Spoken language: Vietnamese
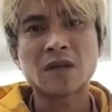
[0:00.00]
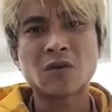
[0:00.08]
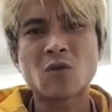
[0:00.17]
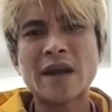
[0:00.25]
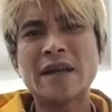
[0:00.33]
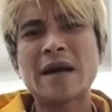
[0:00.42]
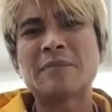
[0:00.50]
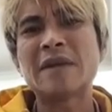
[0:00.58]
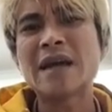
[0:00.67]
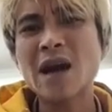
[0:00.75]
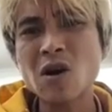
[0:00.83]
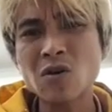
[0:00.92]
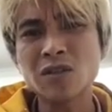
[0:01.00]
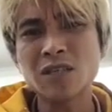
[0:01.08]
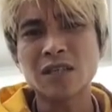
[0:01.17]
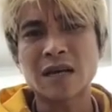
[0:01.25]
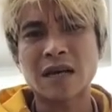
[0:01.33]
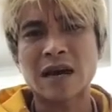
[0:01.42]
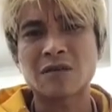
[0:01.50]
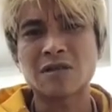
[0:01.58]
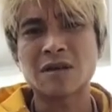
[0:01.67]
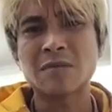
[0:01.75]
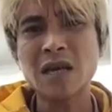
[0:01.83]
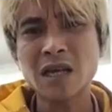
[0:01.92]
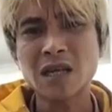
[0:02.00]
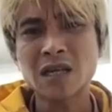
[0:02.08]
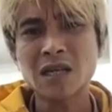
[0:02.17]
quay nào đéo gì thằng nào nó chả biết